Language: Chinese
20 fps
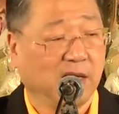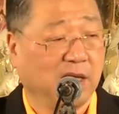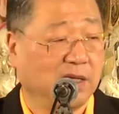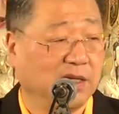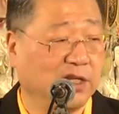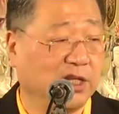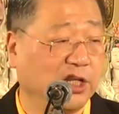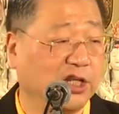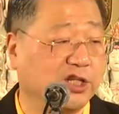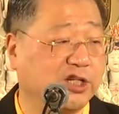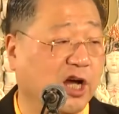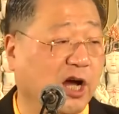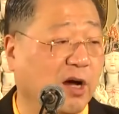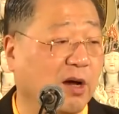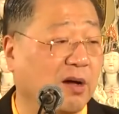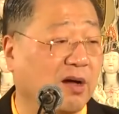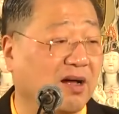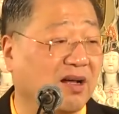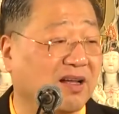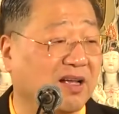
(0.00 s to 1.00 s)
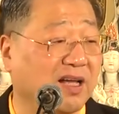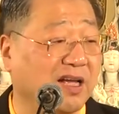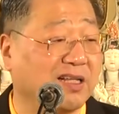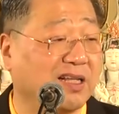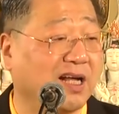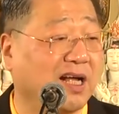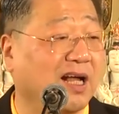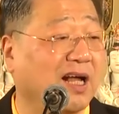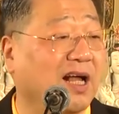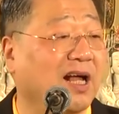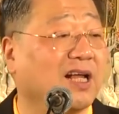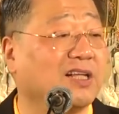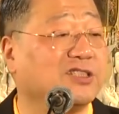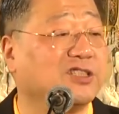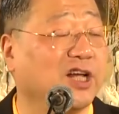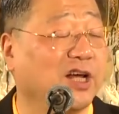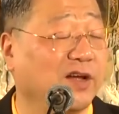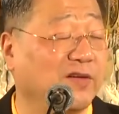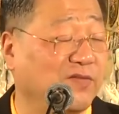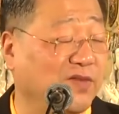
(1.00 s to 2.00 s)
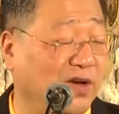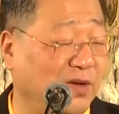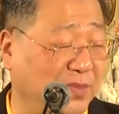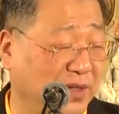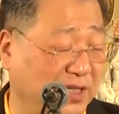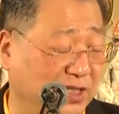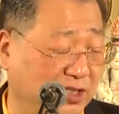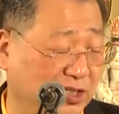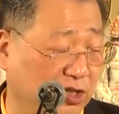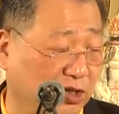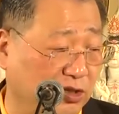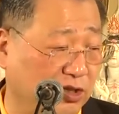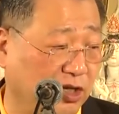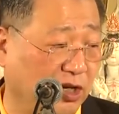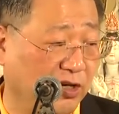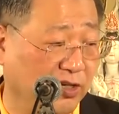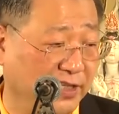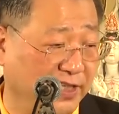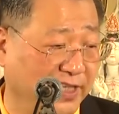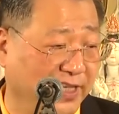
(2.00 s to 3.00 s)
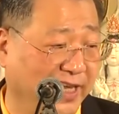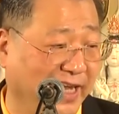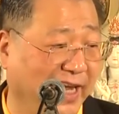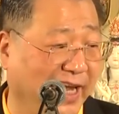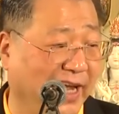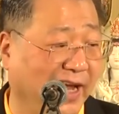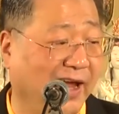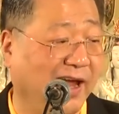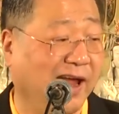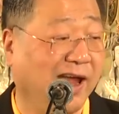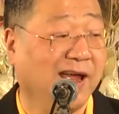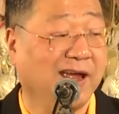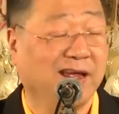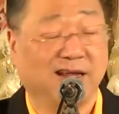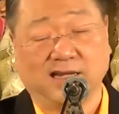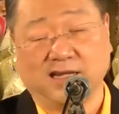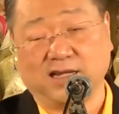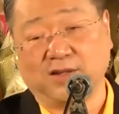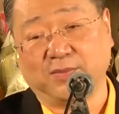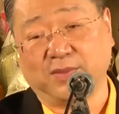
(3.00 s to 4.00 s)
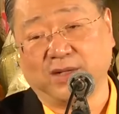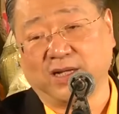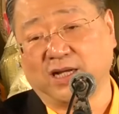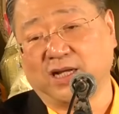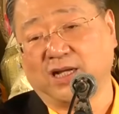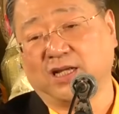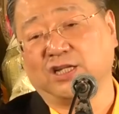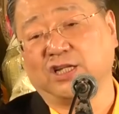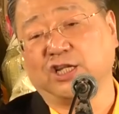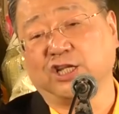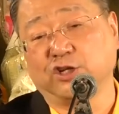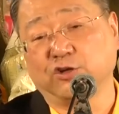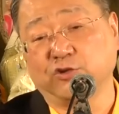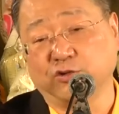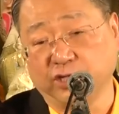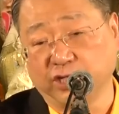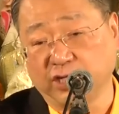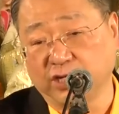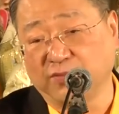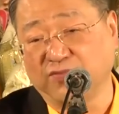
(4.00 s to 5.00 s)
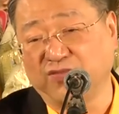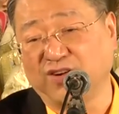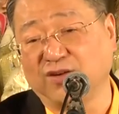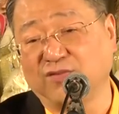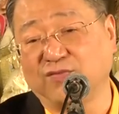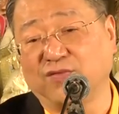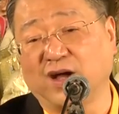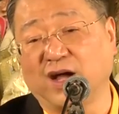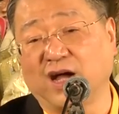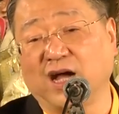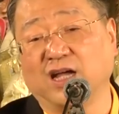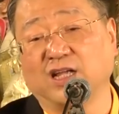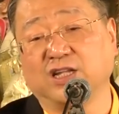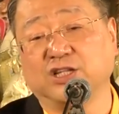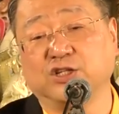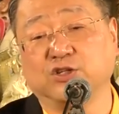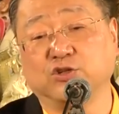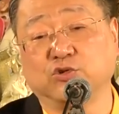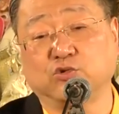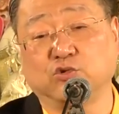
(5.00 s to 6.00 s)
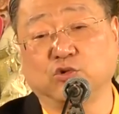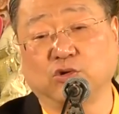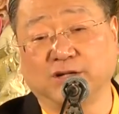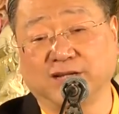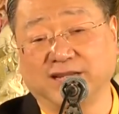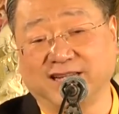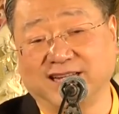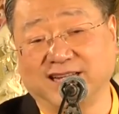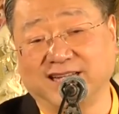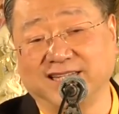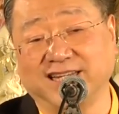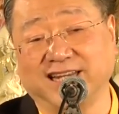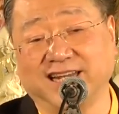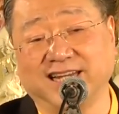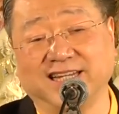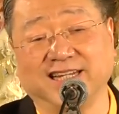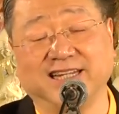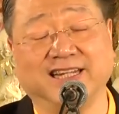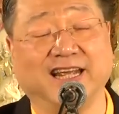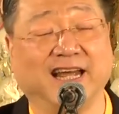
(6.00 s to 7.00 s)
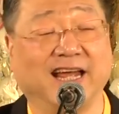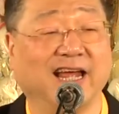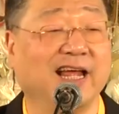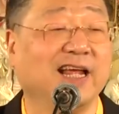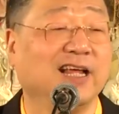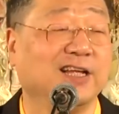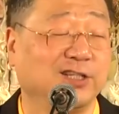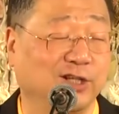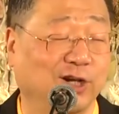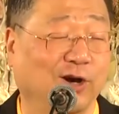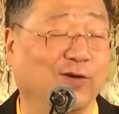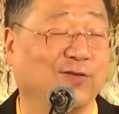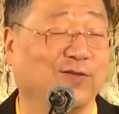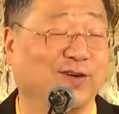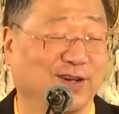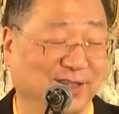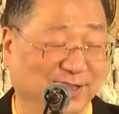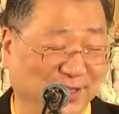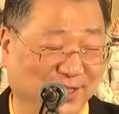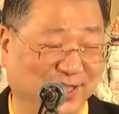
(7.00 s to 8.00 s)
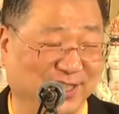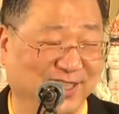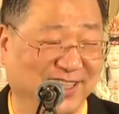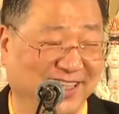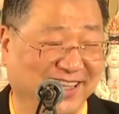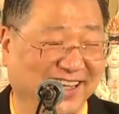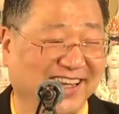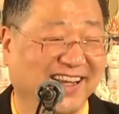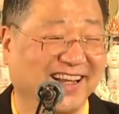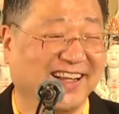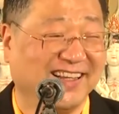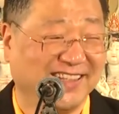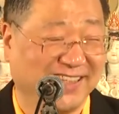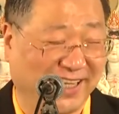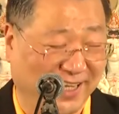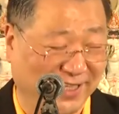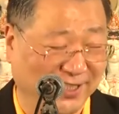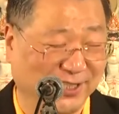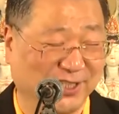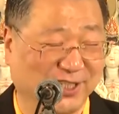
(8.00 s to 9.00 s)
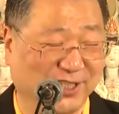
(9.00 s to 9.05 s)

你想给他钱方面少讨一点，那么你有一个方法，你就多给他念一点小房子，他就